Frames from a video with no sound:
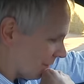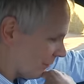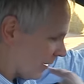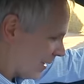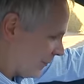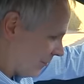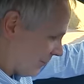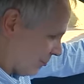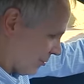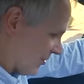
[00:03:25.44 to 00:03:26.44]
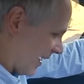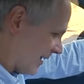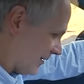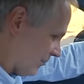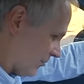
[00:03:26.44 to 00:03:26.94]
äh, einmal für
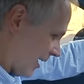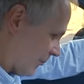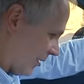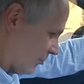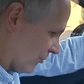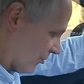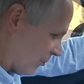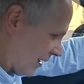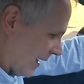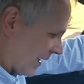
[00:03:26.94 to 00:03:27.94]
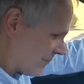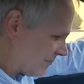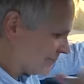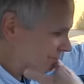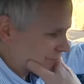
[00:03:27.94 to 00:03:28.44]
Daten und einmal nur zum
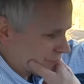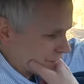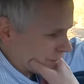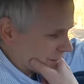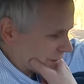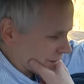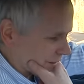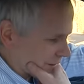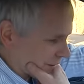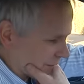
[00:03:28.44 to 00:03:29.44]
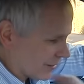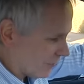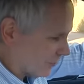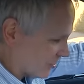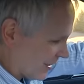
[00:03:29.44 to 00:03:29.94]
Laden. Äh,
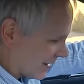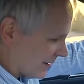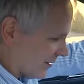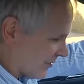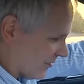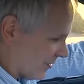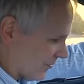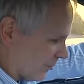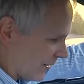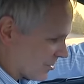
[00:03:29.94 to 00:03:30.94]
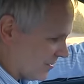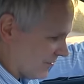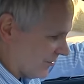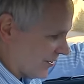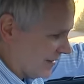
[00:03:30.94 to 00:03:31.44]
ja, für Daten, das ist dann zum
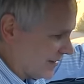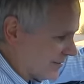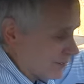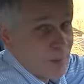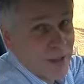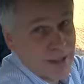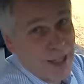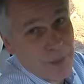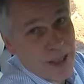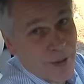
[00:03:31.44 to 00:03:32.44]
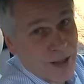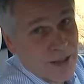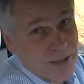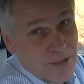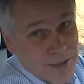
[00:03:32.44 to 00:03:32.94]
Anschließen des Handys, damit man CarPlay machen
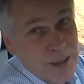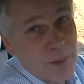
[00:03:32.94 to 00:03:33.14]
kann. Das gilt